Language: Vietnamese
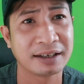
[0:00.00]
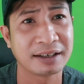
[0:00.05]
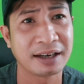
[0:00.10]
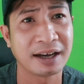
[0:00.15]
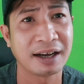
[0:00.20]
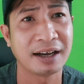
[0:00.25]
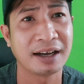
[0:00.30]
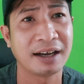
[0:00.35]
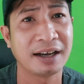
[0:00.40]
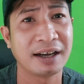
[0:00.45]

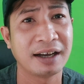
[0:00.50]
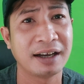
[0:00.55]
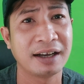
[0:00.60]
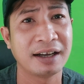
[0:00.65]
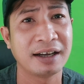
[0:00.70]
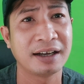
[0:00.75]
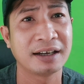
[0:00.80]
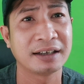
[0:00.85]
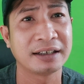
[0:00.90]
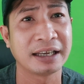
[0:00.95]

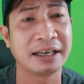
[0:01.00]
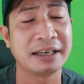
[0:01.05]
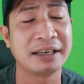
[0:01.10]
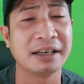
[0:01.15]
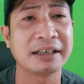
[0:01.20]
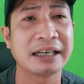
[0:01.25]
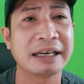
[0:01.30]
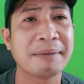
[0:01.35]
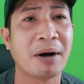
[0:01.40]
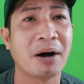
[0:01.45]
Đó thì
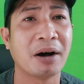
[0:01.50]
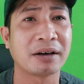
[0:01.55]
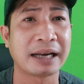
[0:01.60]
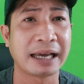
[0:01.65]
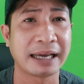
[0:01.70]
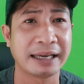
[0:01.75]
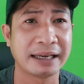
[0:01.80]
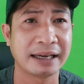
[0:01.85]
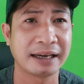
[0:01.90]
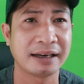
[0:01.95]
những cái bọn
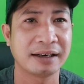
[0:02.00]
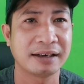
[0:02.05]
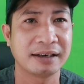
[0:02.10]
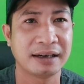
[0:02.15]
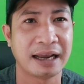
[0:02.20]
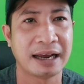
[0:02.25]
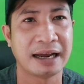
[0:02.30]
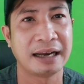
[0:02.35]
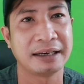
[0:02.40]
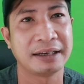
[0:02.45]
này á,
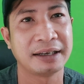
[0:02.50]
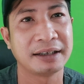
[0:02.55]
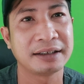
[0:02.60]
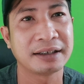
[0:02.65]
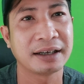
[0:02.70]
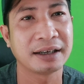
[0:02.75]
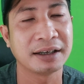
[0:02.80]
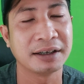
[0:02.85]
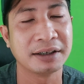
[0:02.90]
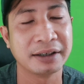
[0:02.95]
là những
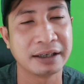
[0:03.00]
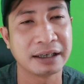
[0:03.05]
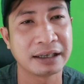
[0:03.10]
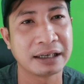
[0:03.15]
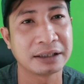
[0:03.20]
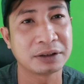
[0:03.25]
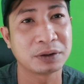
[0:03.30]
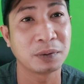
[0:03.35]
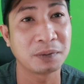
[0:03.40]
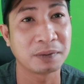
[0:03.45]
cái người á,
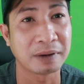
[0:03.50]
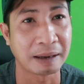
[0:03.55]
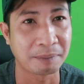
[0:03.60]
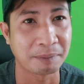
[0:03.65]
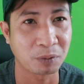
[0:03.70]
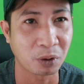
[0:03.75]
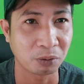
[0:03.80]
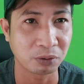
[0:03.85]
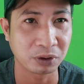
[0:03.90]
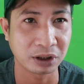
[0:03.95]
là xúc
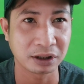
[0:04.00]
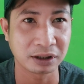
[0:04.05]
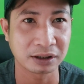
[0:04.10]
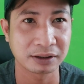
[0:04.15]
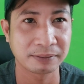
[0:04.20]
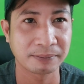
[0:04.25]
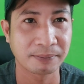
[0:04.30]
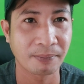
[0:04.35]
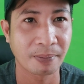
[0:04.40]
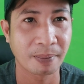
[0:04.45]
phạm cô trước
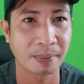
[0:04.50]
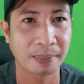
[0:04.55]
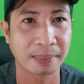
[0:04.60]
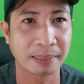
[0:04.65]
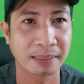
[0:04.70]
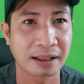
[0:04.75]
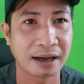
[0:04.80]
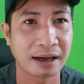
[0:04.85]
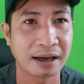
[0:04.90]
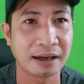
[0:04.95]

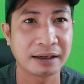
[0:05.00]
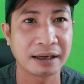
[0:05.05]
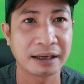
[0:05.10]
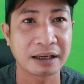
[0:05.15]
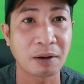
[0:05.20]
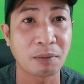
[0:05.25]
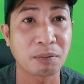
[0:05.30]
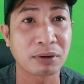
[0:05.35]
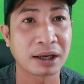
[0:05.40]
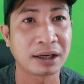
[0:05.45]
đó, đi
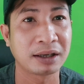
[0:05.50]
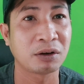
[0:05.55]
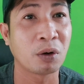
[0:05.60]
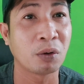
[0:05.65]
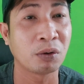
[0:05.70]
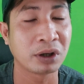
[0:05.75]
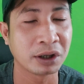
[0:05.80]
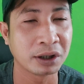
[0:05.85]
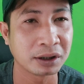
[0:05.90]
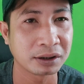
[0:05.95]
công kích
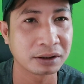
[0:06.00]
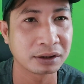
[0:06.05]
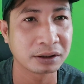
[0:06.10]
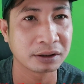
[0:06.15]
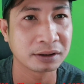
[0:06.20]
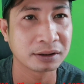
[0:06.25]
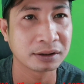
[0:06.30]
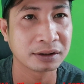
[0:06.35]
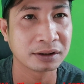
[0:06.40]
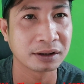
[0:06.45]
cô trước
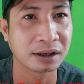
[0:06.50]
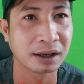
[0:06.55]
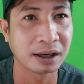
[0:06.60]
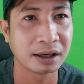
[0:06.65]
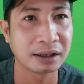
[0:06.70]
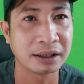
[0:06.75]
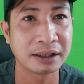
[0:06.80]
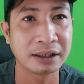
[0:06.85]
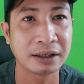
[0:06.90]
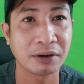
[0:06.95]

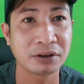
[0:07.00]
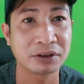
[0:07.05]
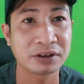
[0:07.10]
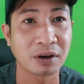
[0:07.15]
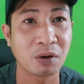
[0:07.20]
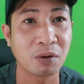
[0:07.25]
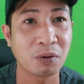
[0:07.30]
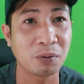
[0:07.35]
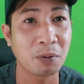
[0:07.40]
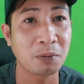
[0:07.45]
đó, đi nói
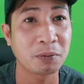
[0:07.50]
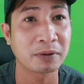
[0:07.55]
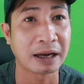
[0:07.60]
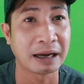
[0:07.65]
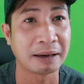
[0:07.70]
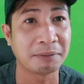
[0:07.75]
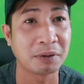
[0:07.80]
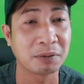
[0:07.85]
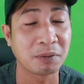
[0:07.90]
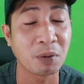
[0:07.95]
xấu xúc
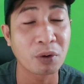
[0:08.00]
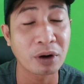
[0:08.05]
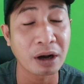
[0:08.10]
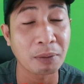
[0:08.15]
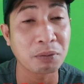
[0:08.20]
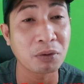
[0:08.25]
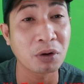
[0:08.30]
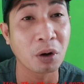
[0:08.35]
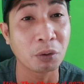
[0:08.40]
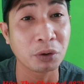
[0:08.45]
phạm và vu
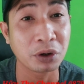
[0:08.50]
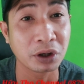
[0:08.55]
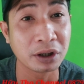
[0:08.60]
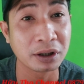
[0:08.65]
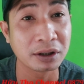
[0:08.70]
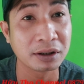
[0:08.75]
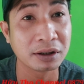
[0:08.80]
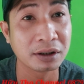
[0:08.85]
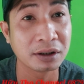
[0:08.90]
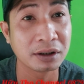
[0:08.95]
khống cô trước.